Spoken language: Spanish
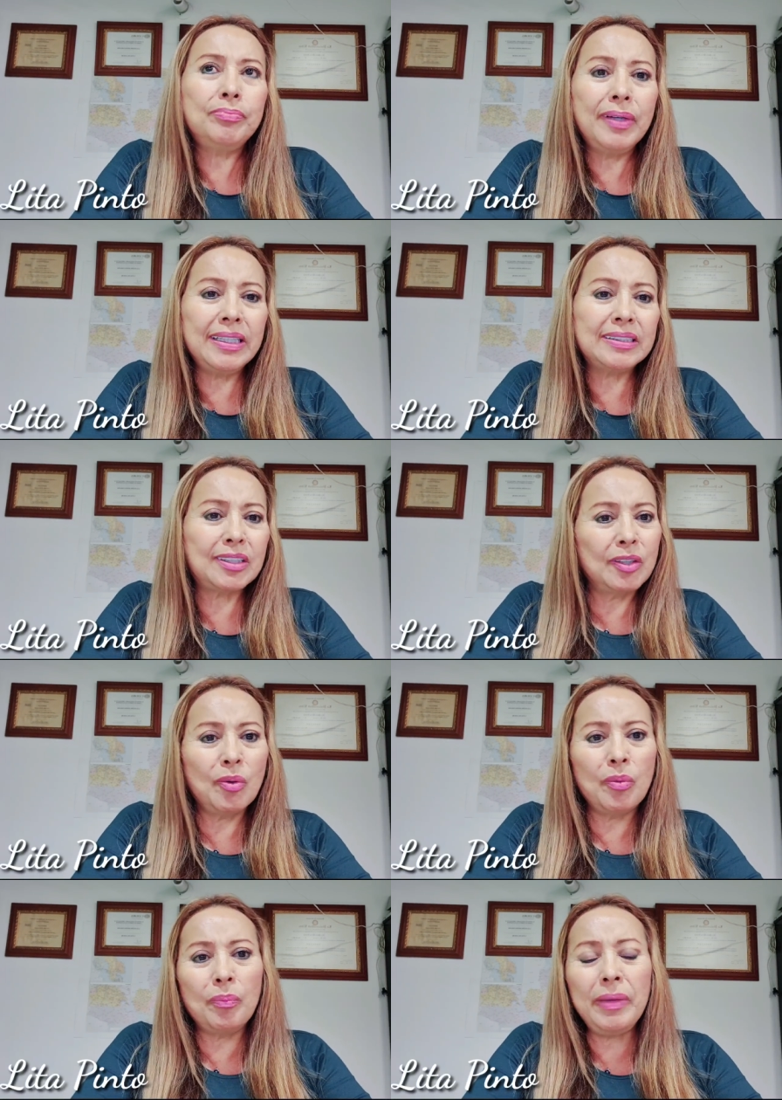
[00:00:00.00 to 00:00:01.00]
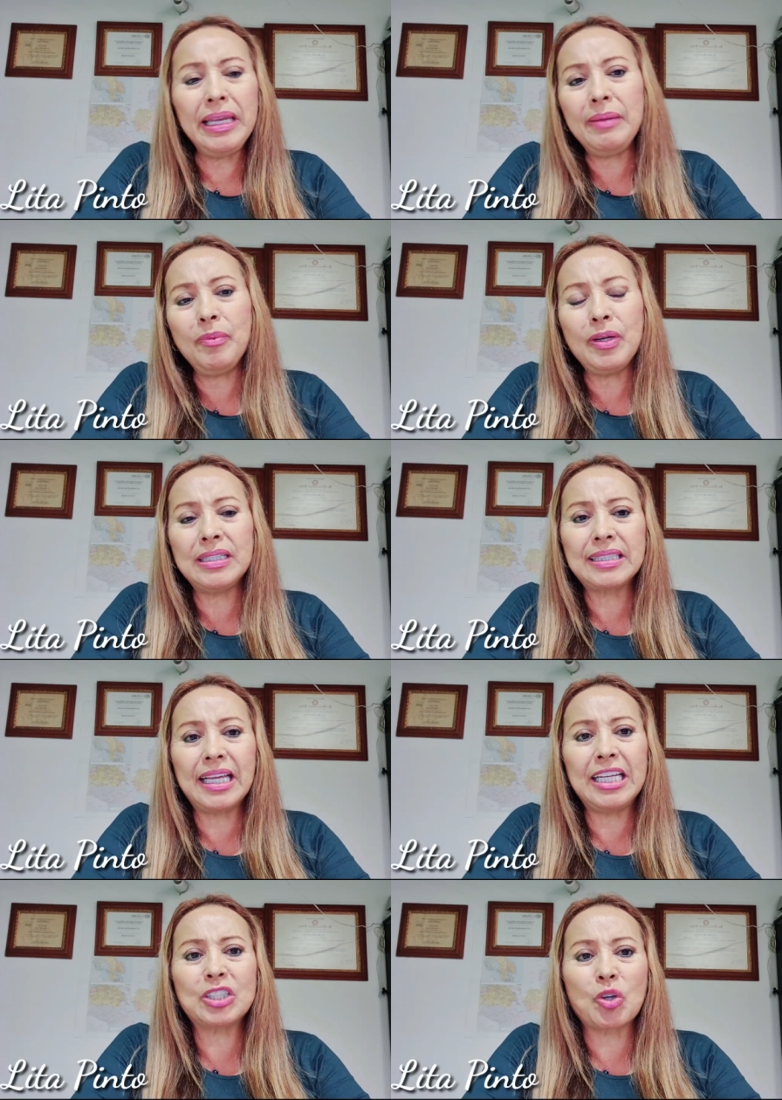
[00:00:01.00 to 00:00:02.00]
pues lo mínimo es
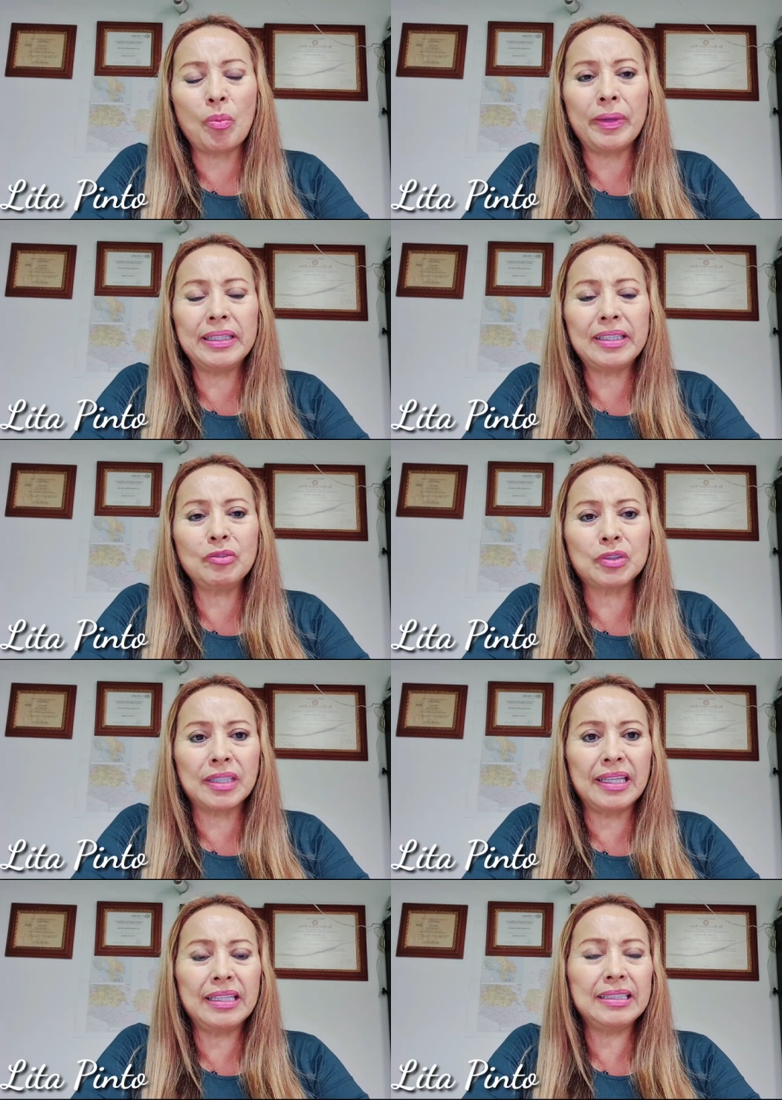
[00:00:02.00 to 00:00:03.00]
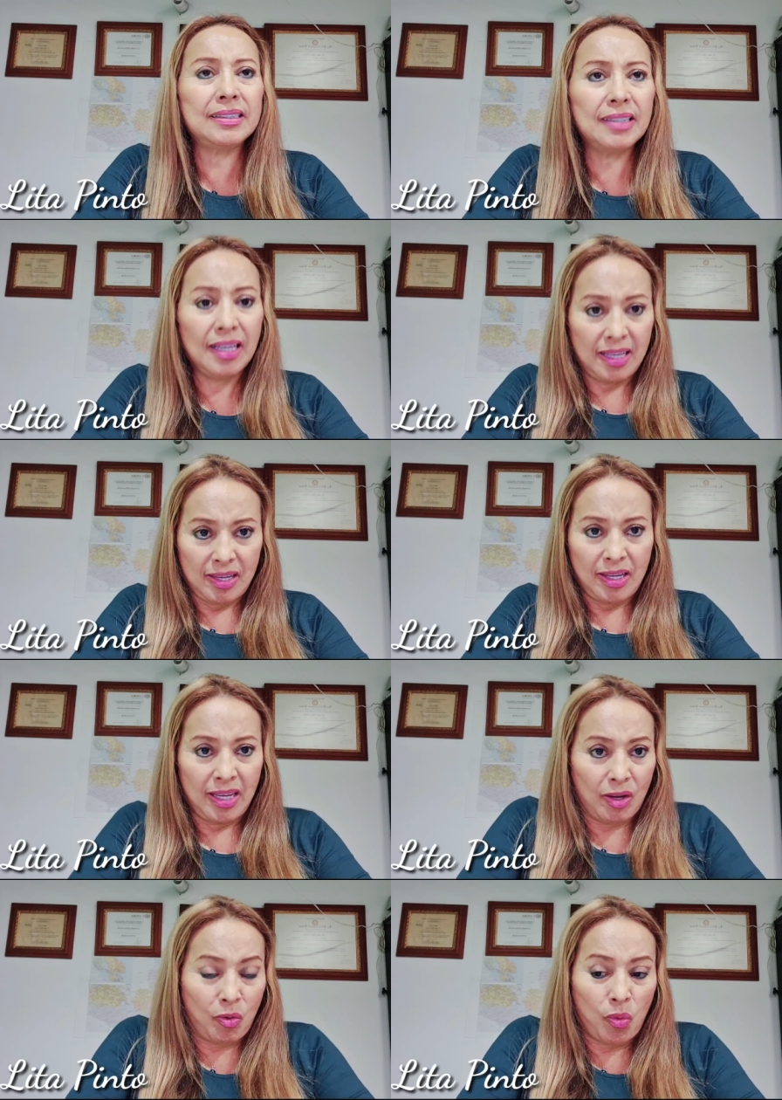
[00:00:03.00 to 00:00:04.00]
que les comente a ustedes
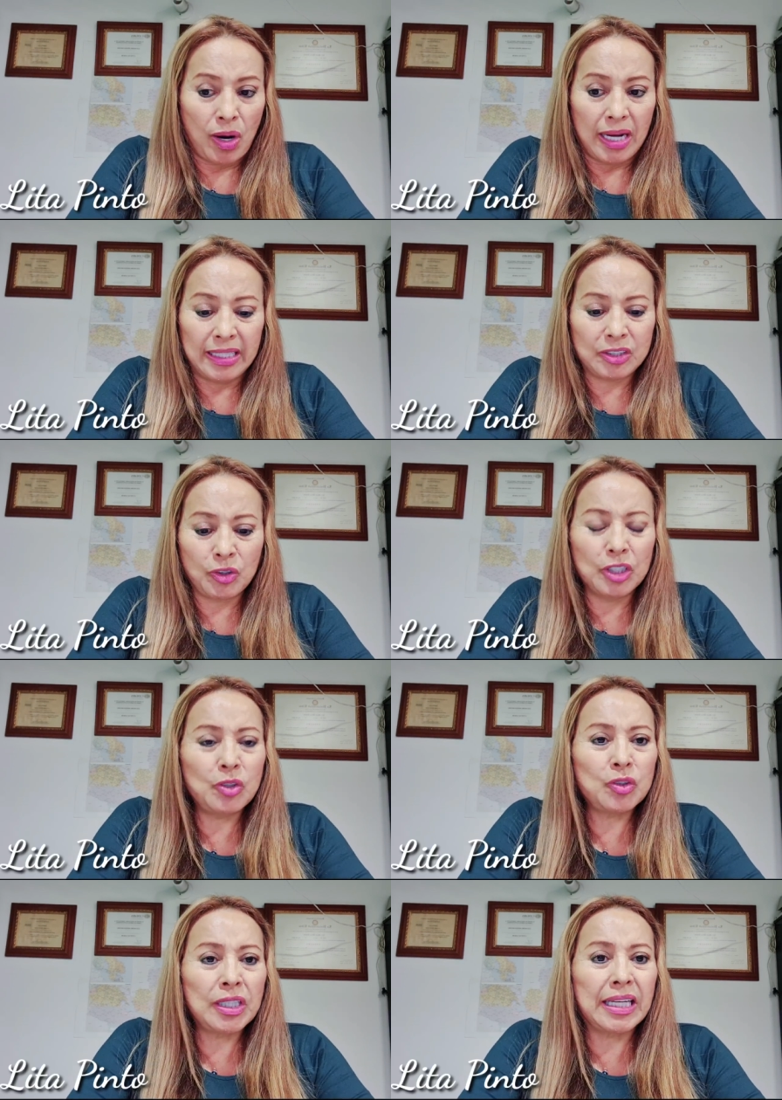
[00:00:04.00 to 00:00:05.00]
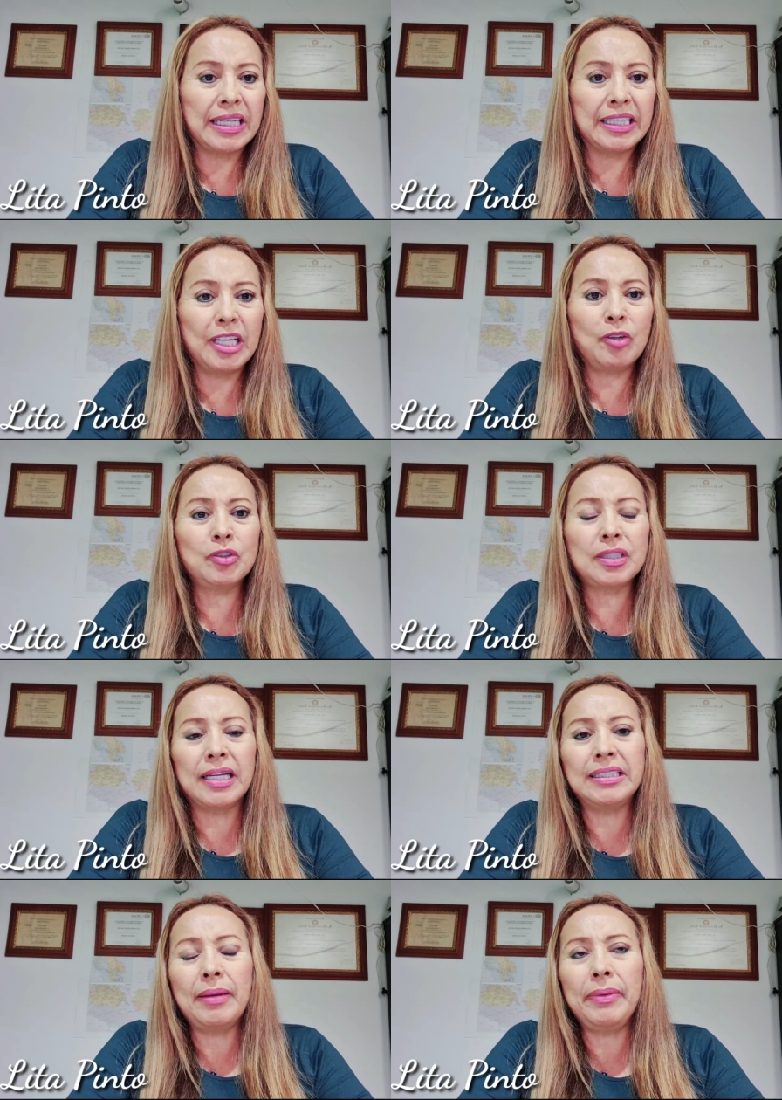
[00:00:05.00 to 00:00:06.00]
eh, cuáles son esos secretos que
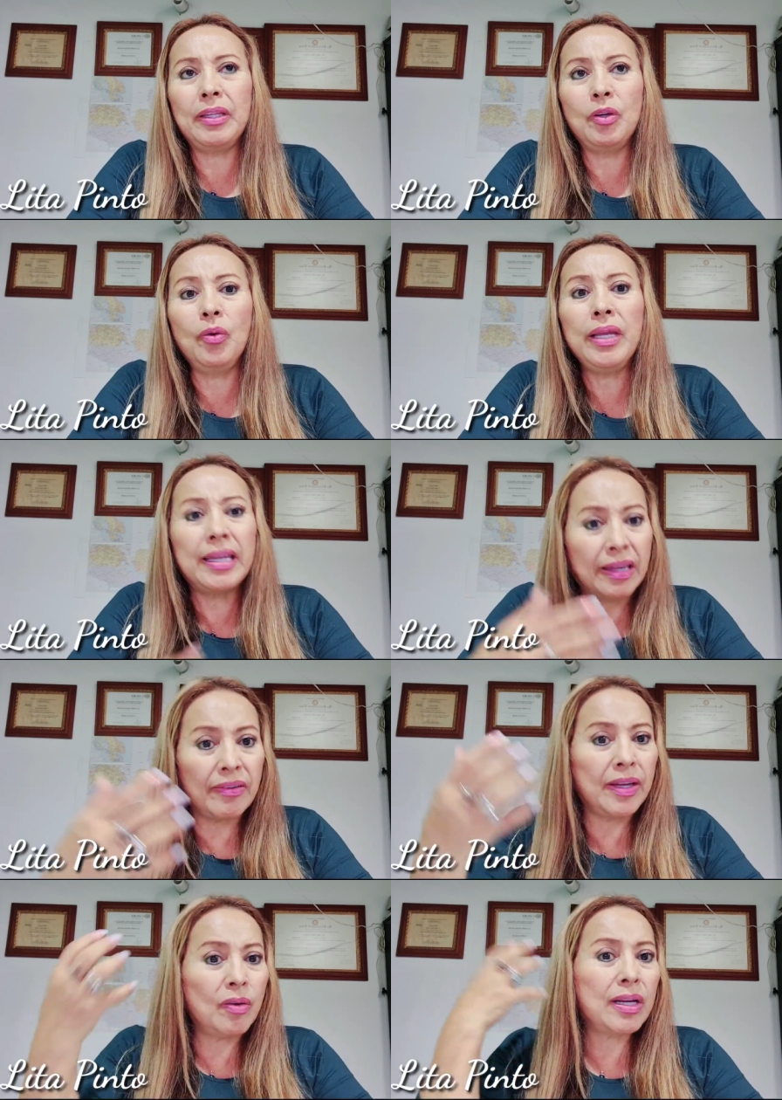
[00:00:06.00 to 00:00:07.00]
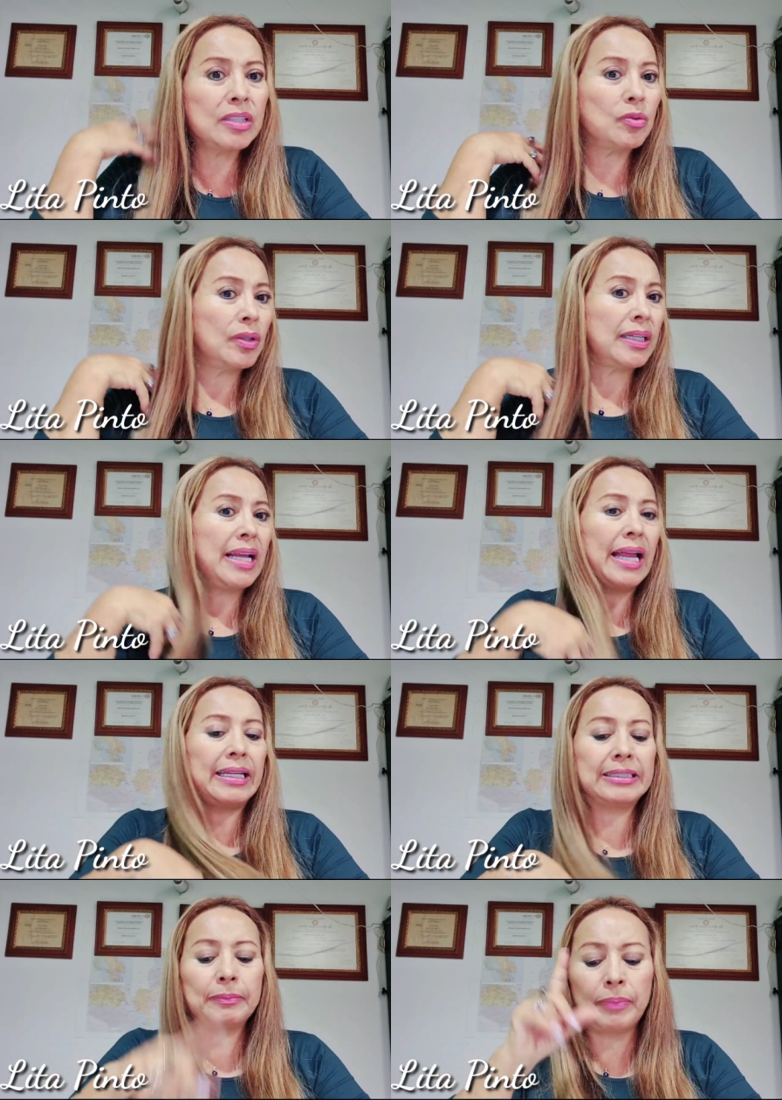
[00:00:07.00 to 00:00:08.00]
ella me dio y que veo que son
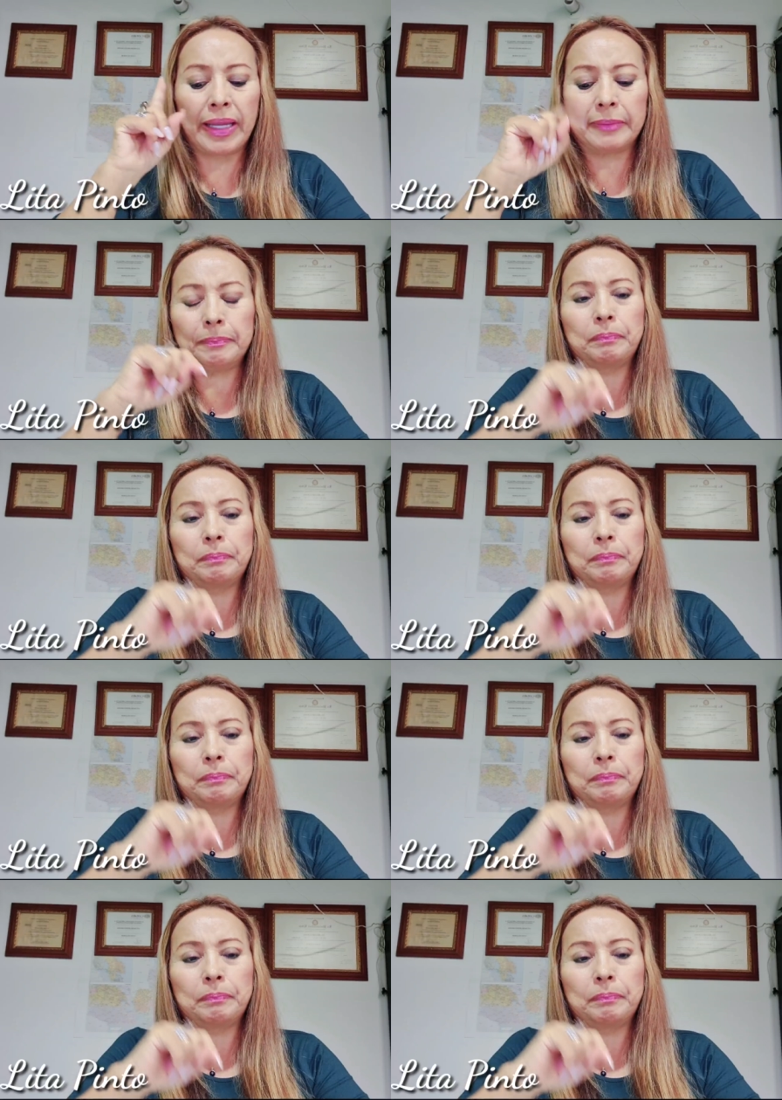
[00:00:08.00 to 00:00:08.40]
reales. Bien.